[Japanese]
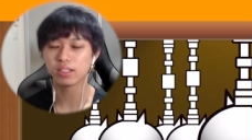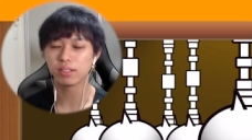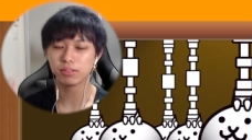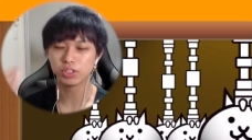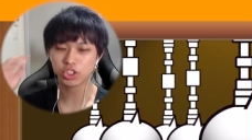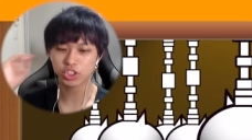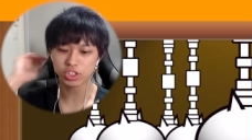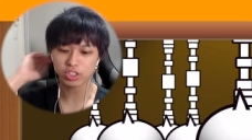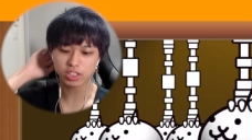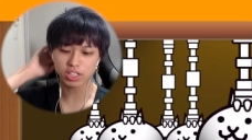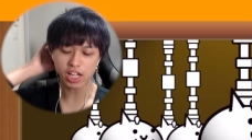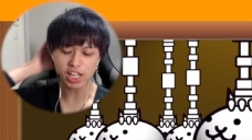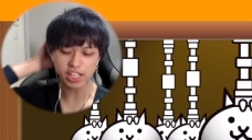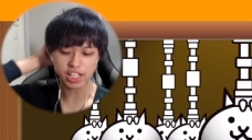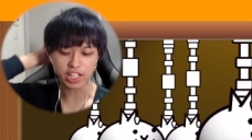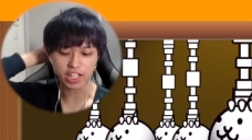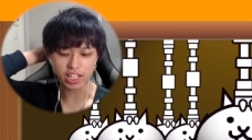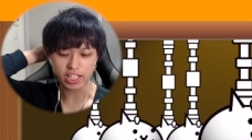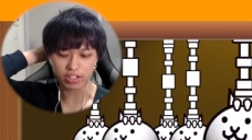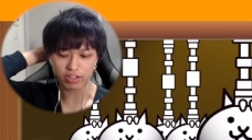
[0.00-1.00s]
多分10回
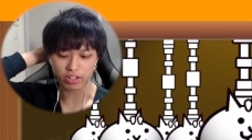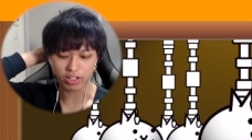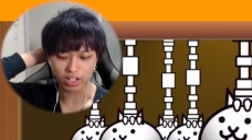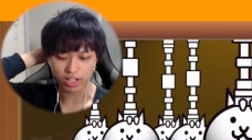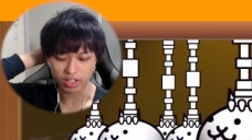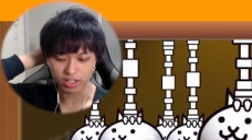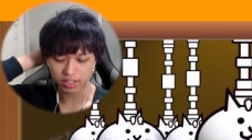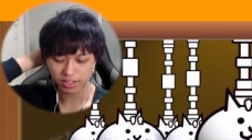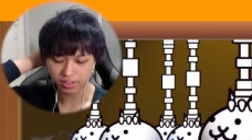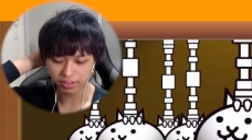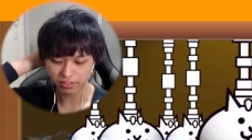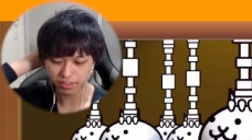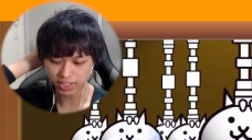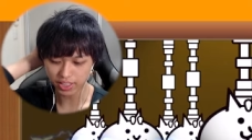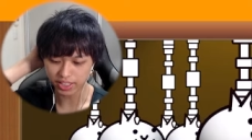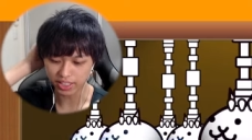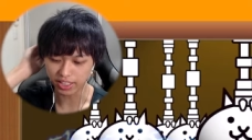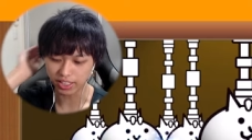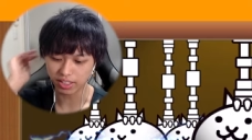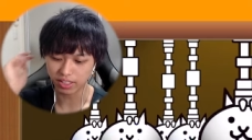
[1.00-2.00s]
に1回なのかなわ
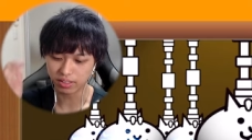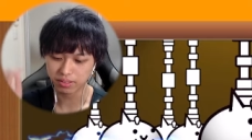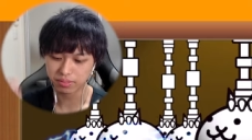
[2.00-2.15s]
かんないな。